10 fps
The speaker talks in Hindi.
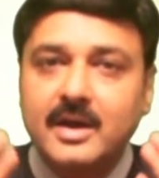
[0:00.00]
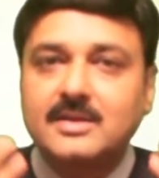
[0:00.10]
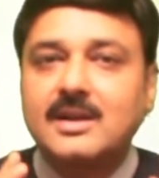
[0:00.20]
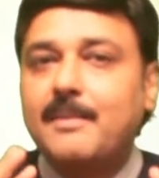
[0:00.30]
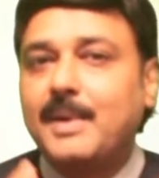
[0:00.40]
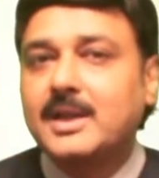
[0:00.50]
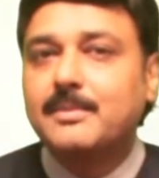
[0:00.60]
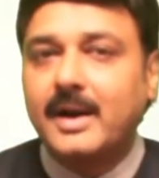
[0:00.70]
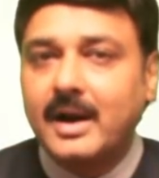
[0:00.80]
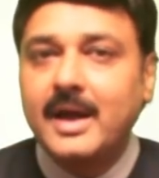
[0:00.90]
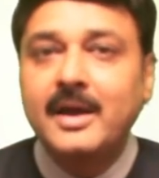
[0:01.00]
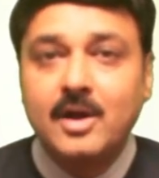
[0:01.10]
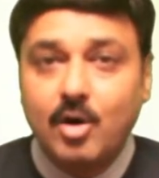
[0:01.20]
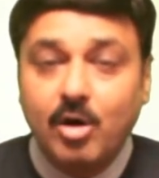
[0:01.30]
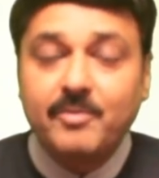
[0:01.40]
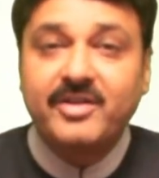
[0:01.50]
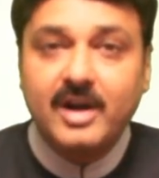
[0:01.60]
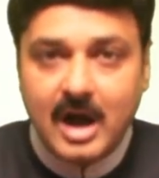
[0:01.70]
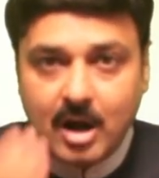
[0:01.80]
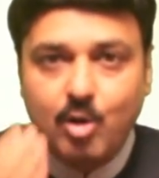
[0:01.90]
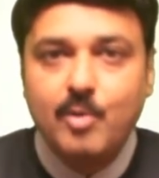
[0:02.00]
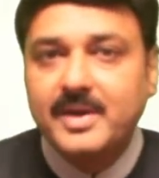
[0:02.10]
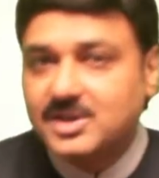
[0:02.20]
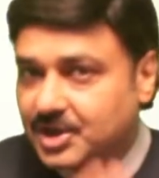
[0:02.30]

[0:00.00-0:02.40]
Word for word: इतना पानी भरना है और फिर आंखों में